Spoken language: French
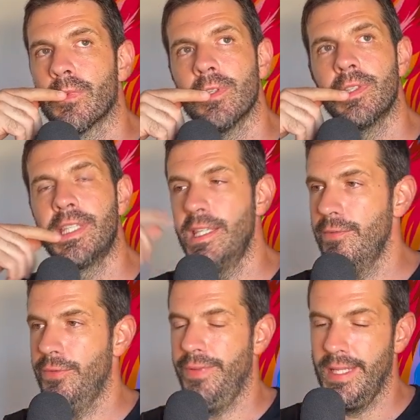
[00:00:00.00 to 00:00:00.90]
Si
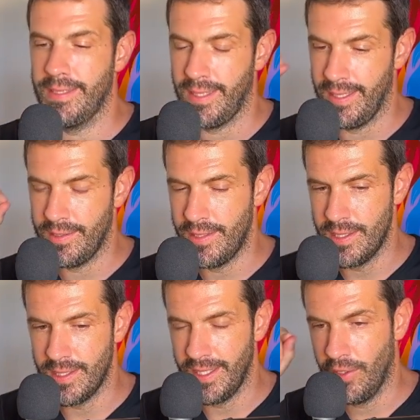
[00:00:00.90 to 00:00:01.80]
vous faites un
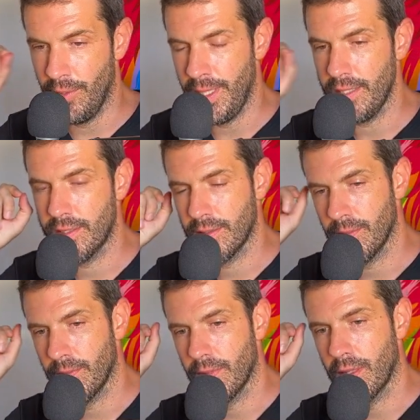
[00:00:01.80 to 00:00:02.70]
site e-commerce
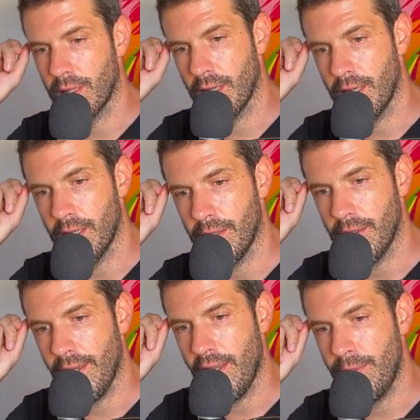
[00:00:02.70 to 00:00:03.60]

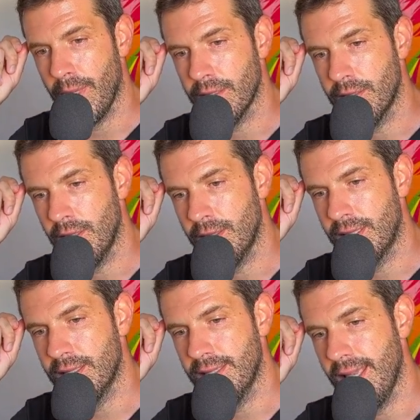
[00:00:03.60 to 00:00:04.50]
à une personne
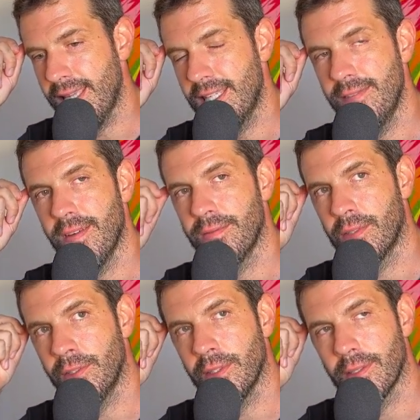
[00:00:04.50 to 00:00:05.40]
qui sait qu'il va
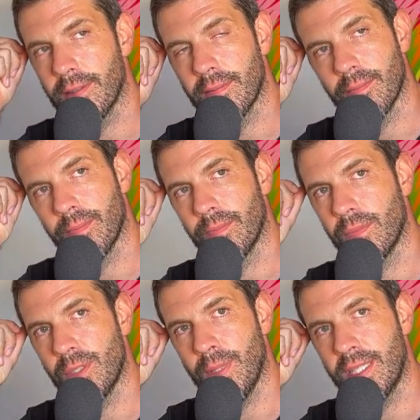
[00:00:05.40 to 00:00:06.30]
vendre je sais pas,